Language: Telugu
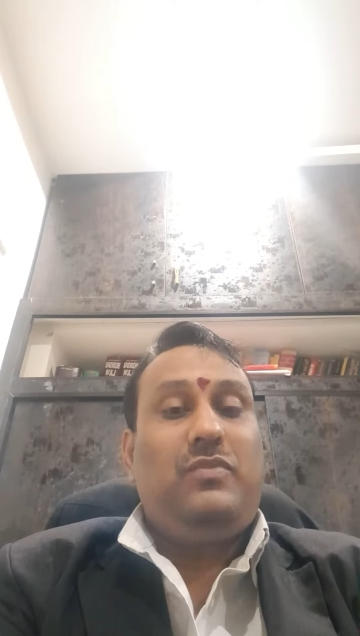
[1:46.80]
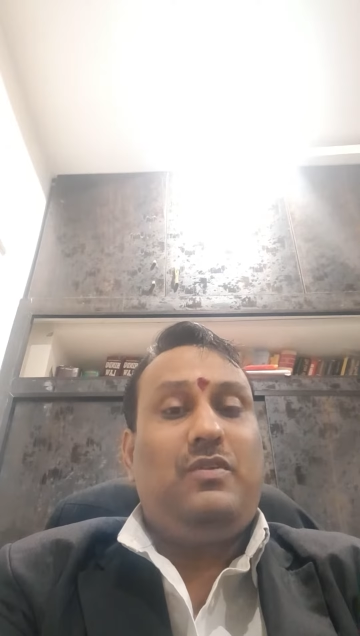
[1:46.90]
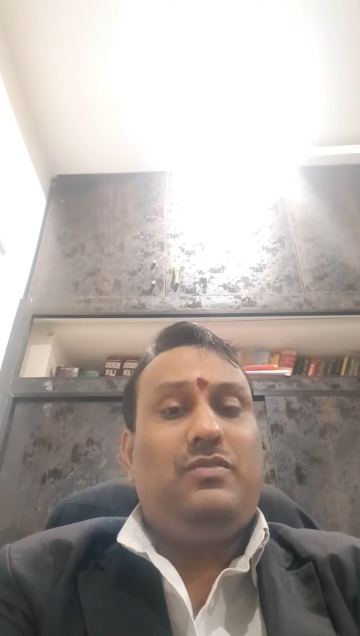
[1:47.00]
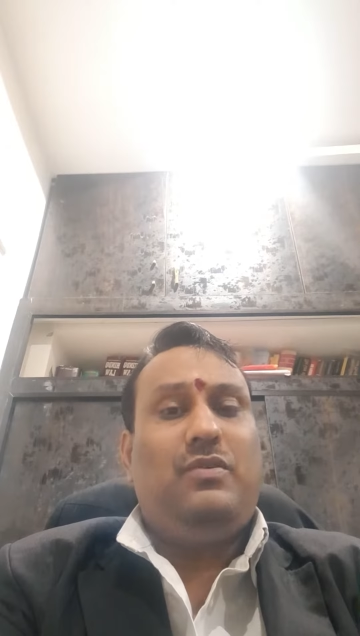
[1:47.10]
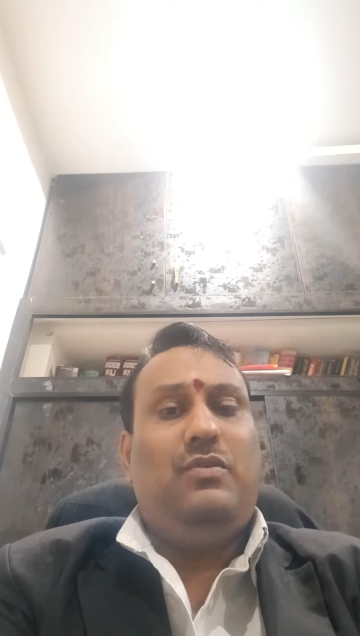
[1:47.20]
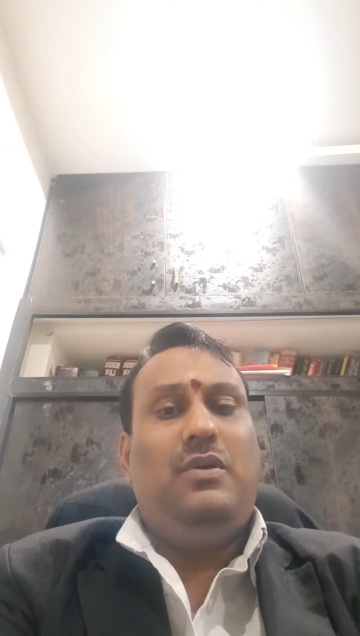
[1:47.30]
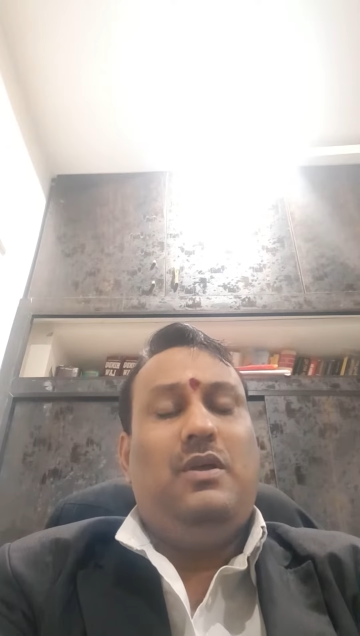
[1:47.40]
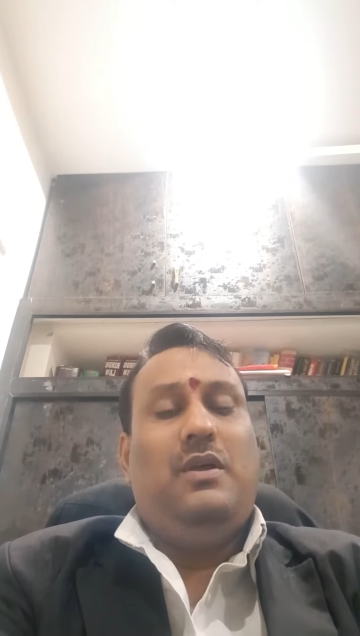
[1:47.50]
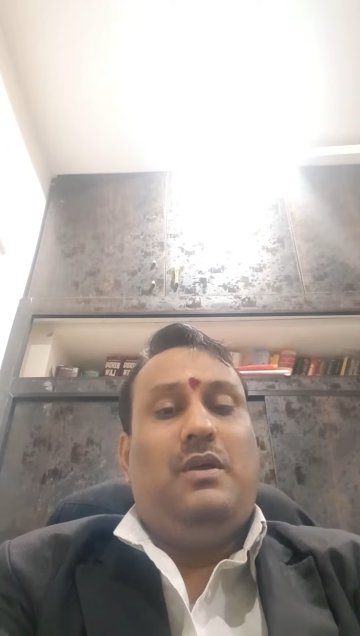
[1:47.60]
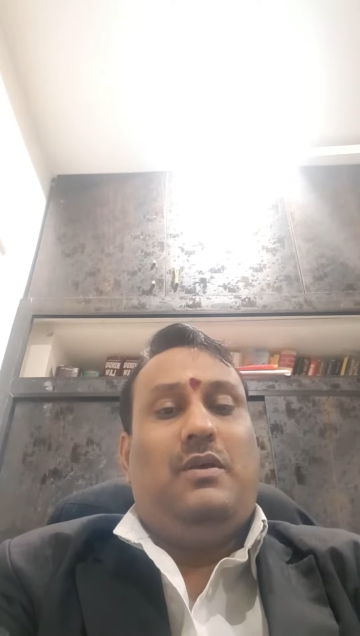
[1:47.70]
సో
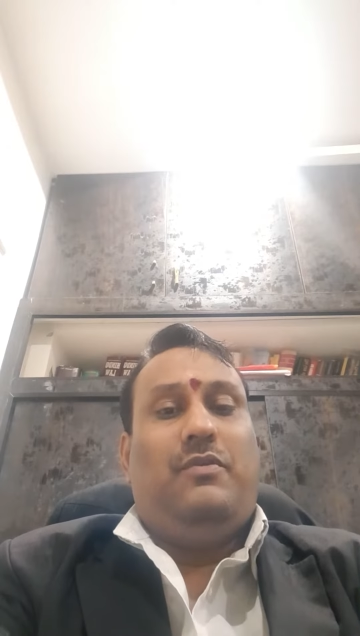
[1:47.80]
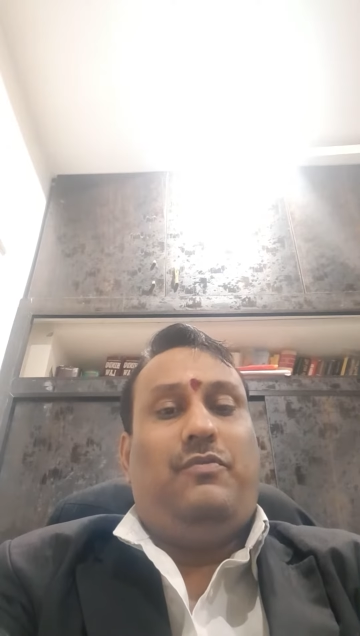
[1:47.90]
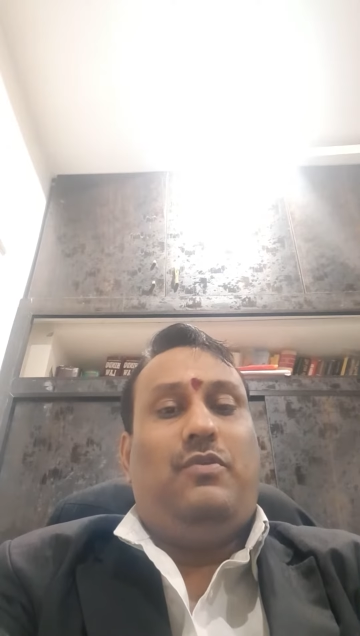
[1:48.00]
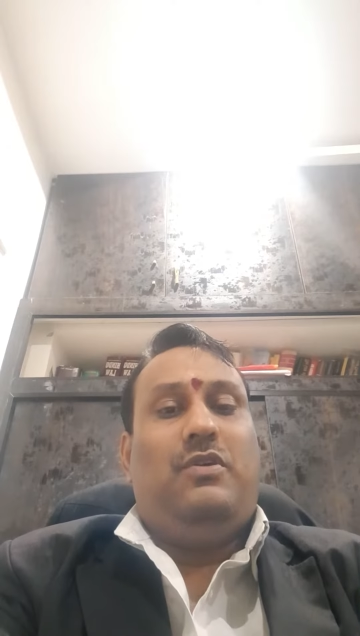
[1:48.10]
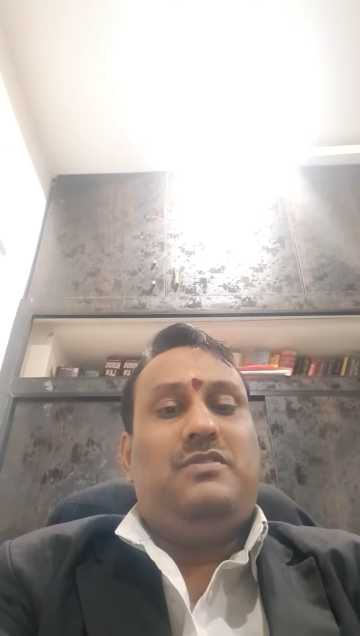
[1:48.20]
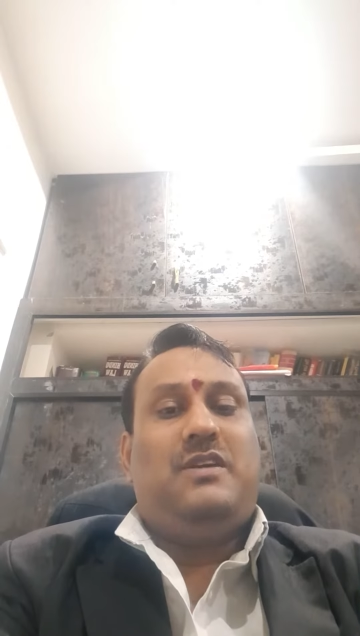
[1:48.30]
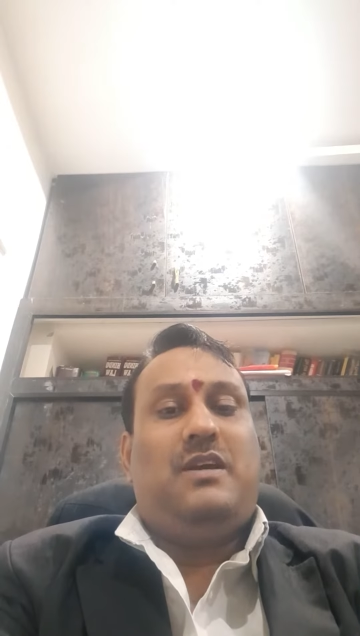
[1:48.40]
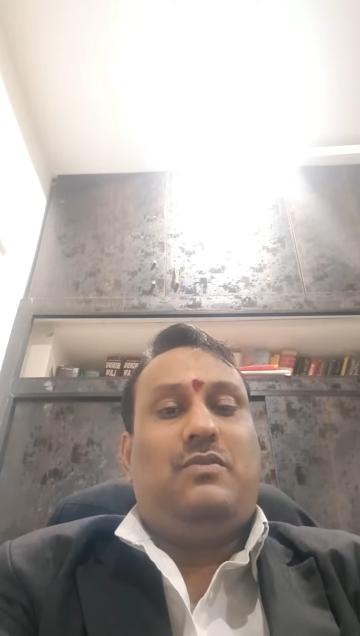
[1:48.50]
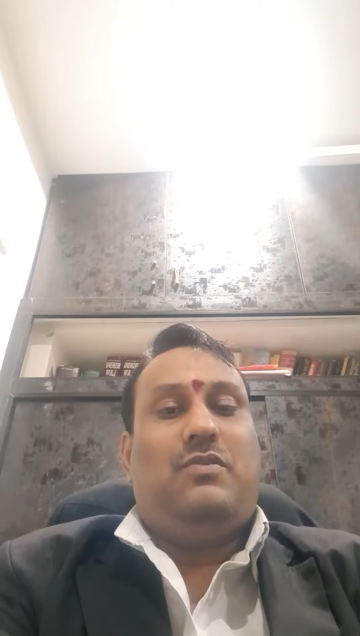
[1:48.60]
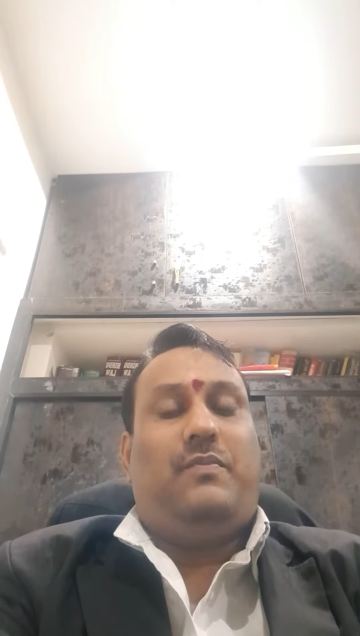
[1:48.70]
ఫోకస్
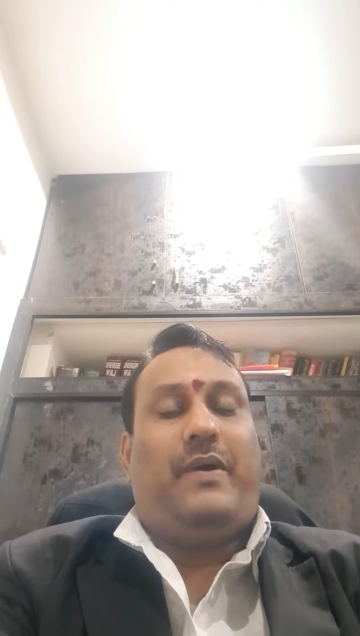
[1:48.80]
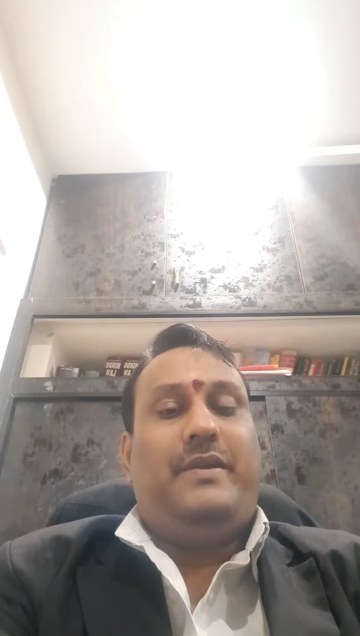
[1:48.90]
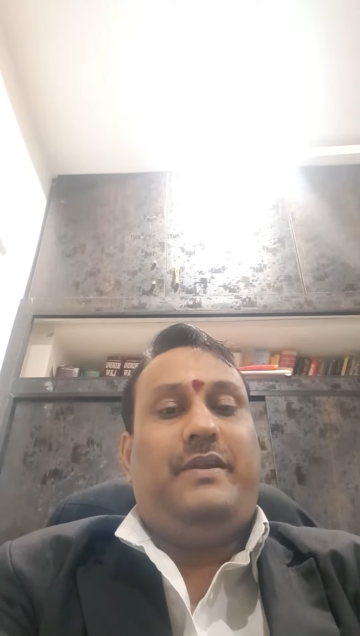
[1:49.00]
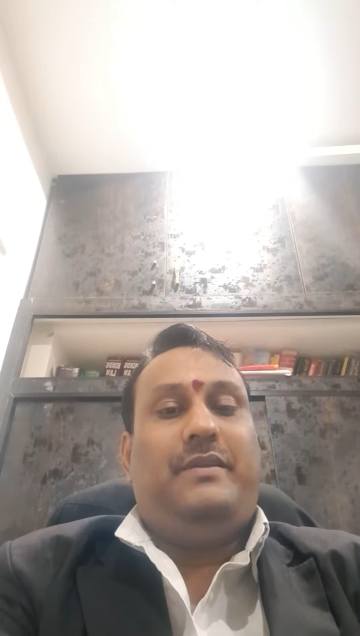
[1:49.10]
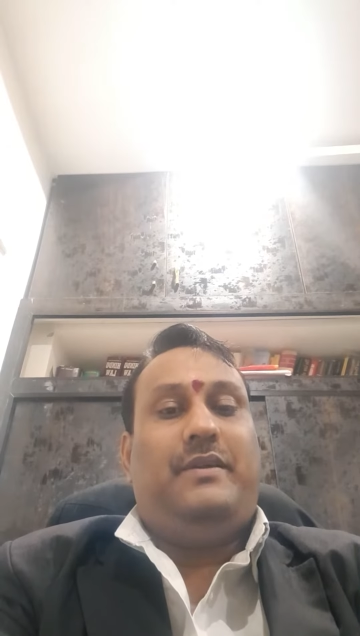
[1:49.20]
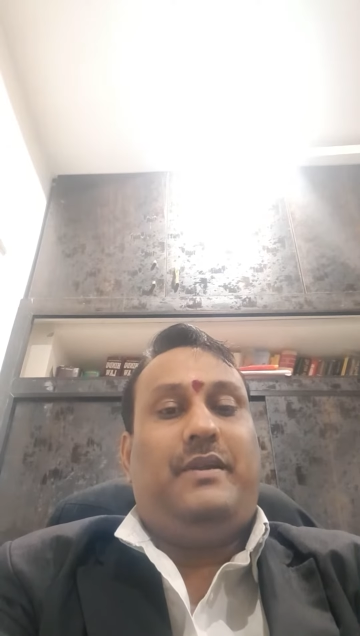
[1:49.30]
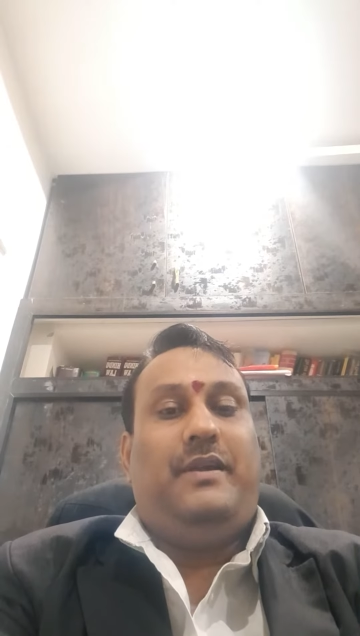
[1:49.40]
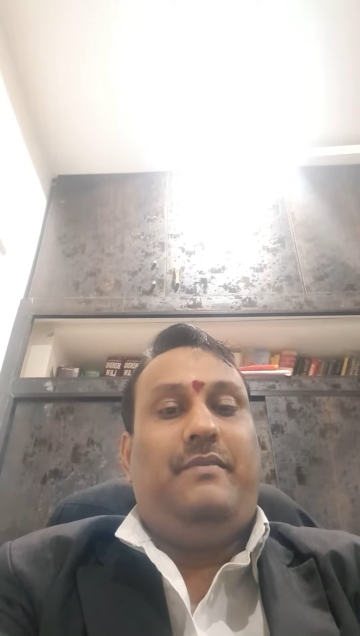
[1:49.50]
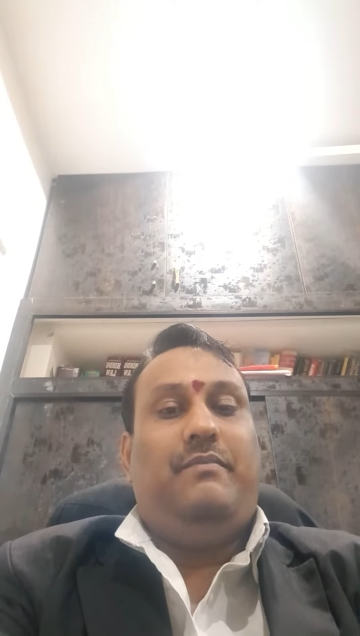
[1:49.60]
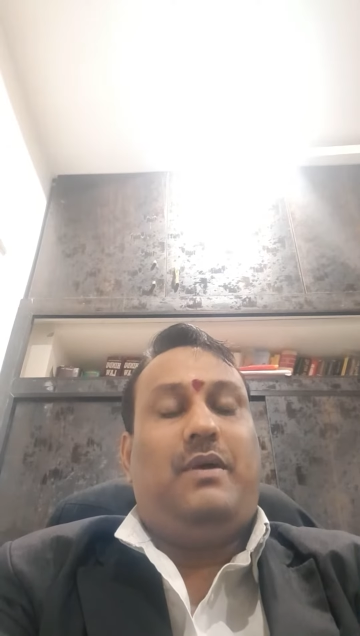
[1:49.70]
చేయడానికి ఒక పాయింట్ ఏంటంటే
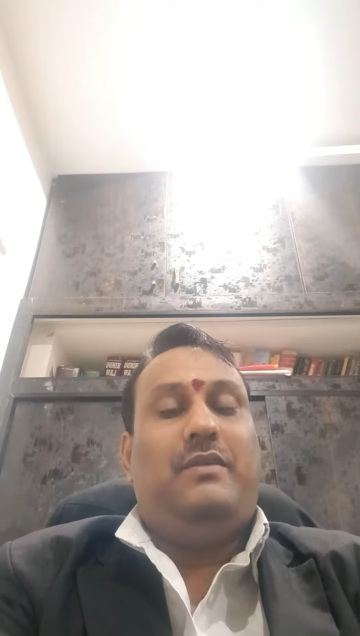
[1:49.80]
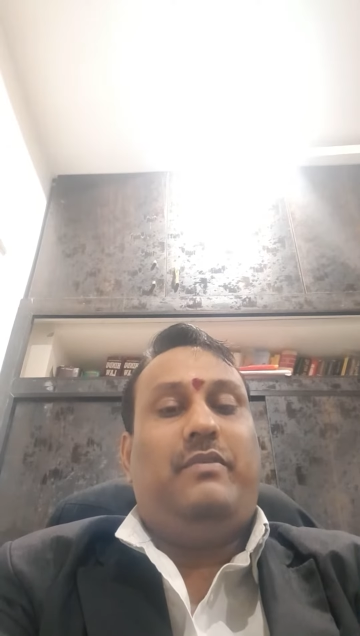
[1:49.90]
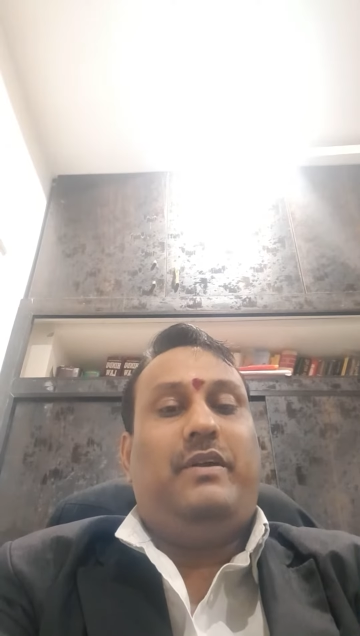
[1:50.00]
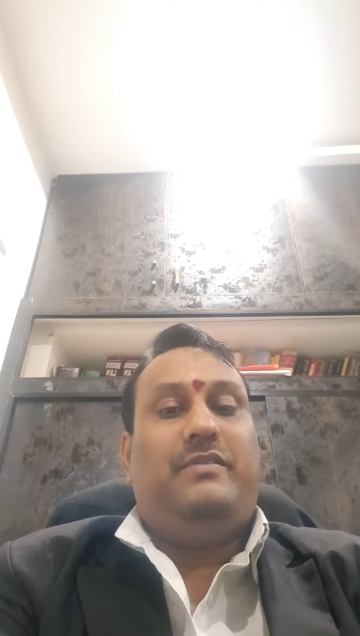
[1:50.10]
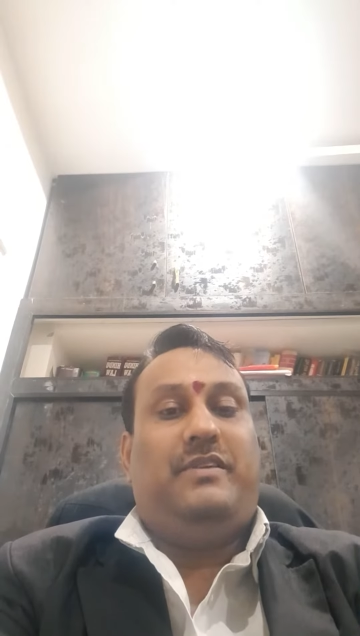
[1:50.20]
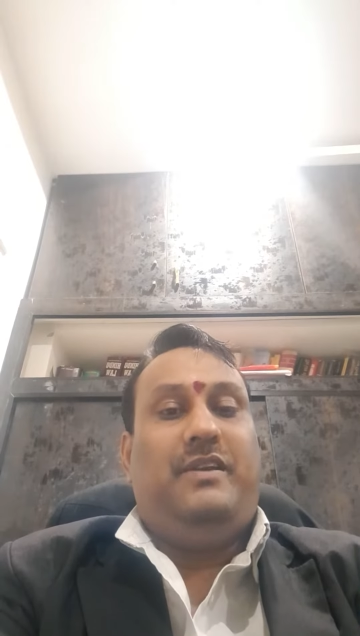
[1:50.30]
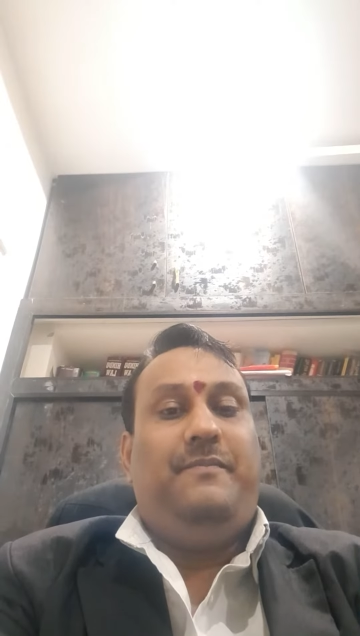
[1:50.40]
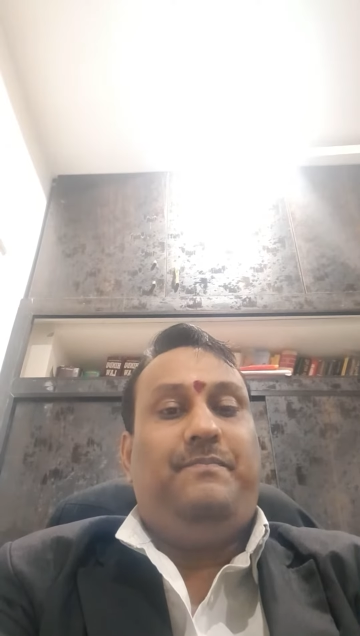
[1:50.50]
మా అడ్వకేట్స్కి